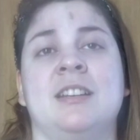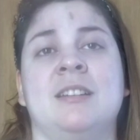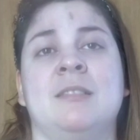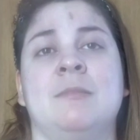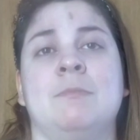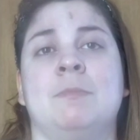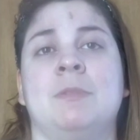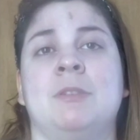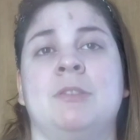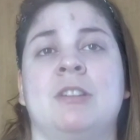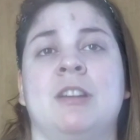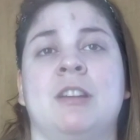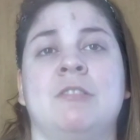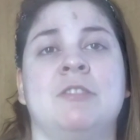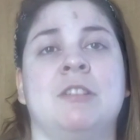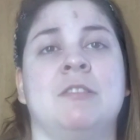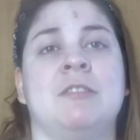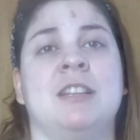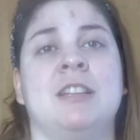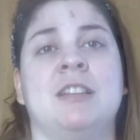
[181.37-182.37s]
pero la
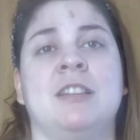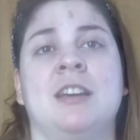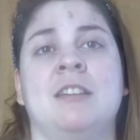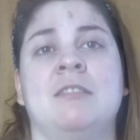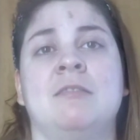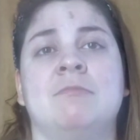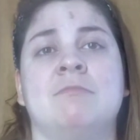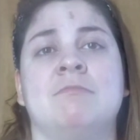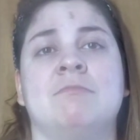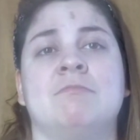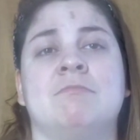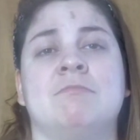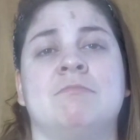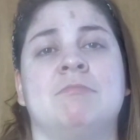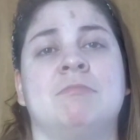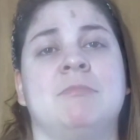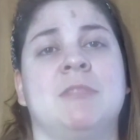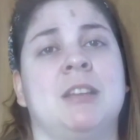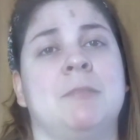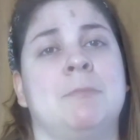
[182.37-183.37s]
fiabilidad
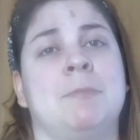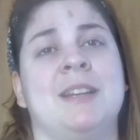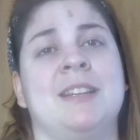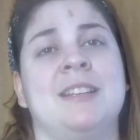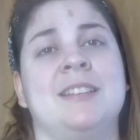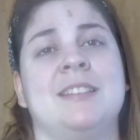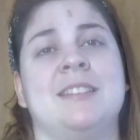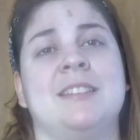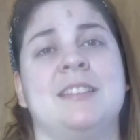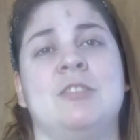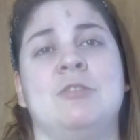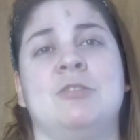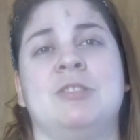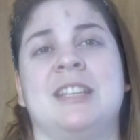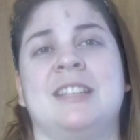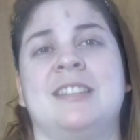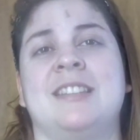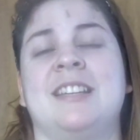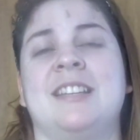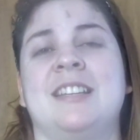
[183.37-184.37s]
parece ser otra
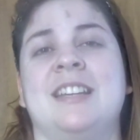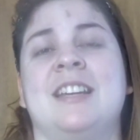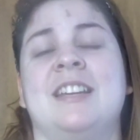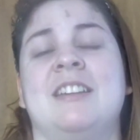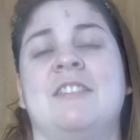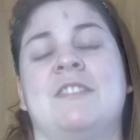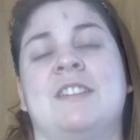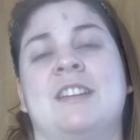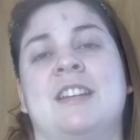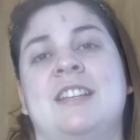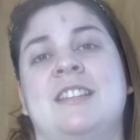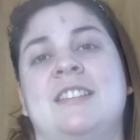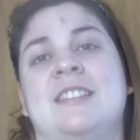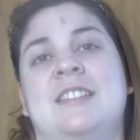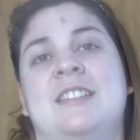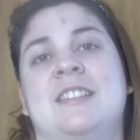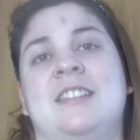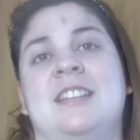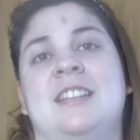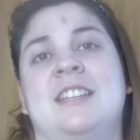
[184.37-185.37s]
tarea que Ferrari se
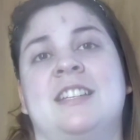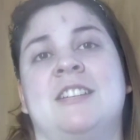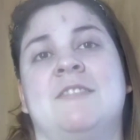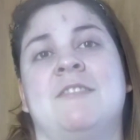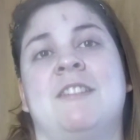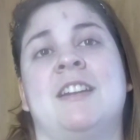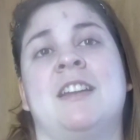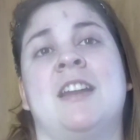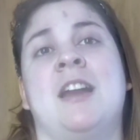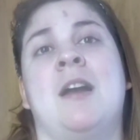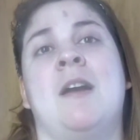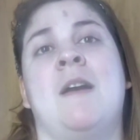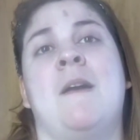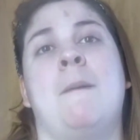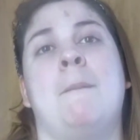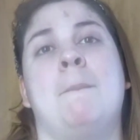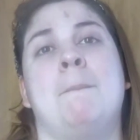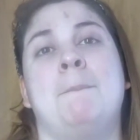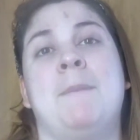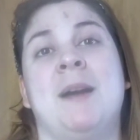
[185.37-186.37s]
tiene que llevar
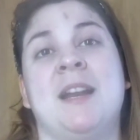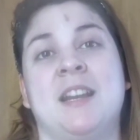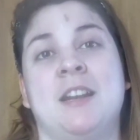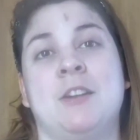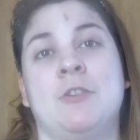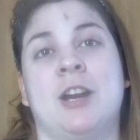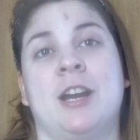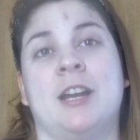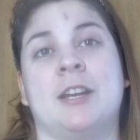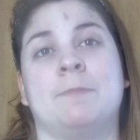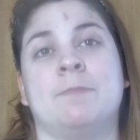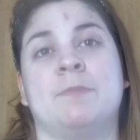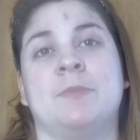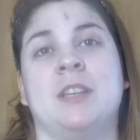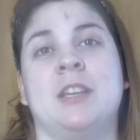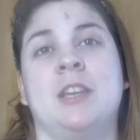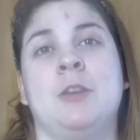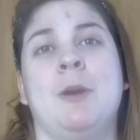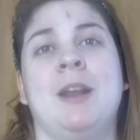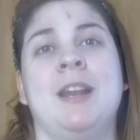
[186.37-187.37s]
para el hogar.
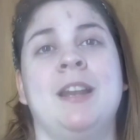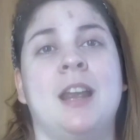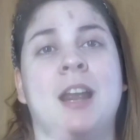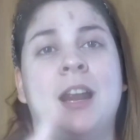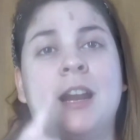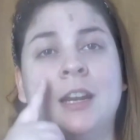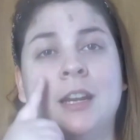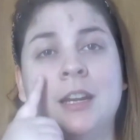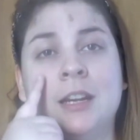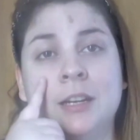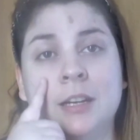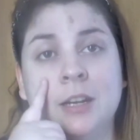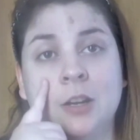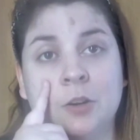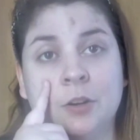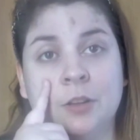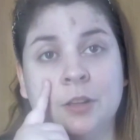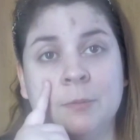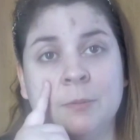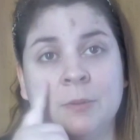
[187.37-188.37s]
Igual,
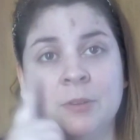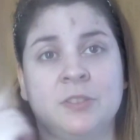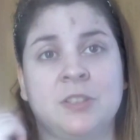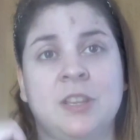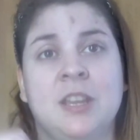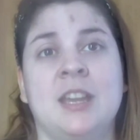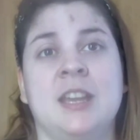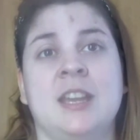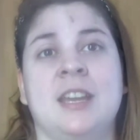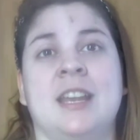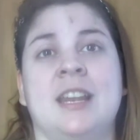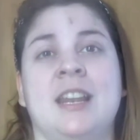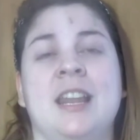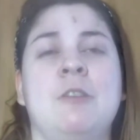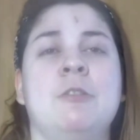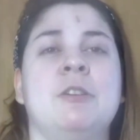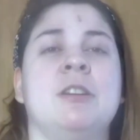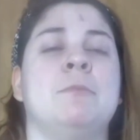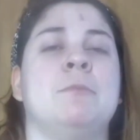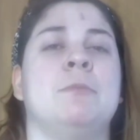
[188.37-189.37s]
recordemos que
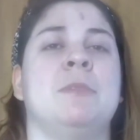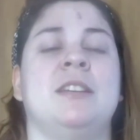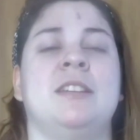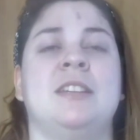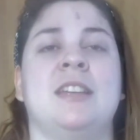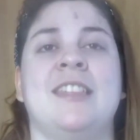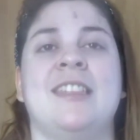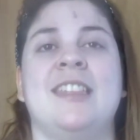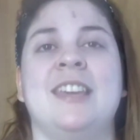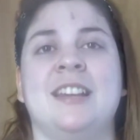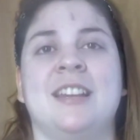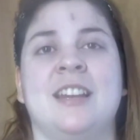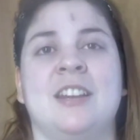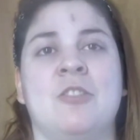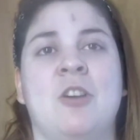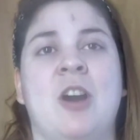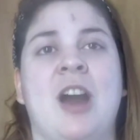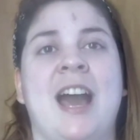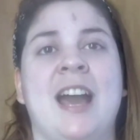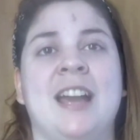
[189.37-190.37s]
Lauren Mekies
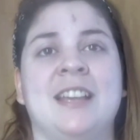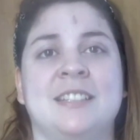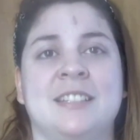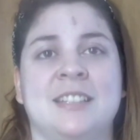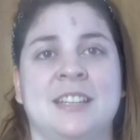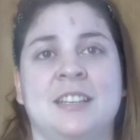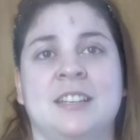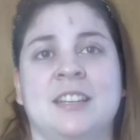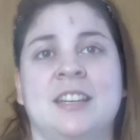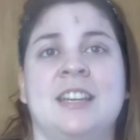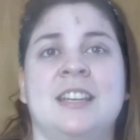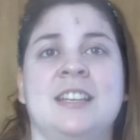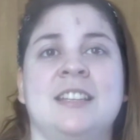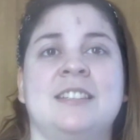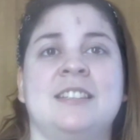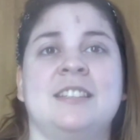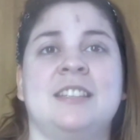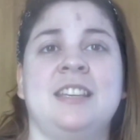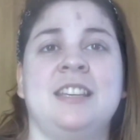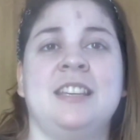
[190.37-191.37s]
declaró ayer
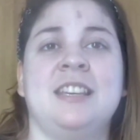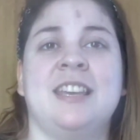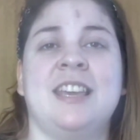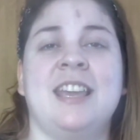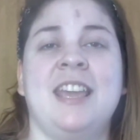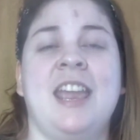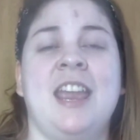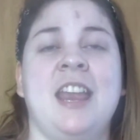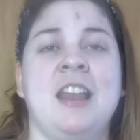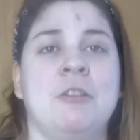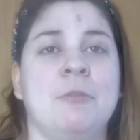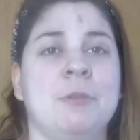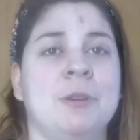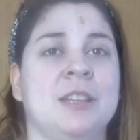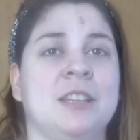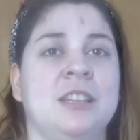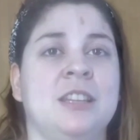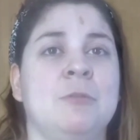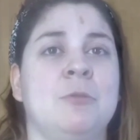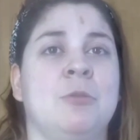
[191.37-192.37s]
¿sí? que el
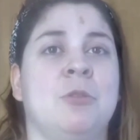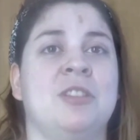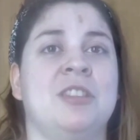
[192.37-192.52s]
objetivo de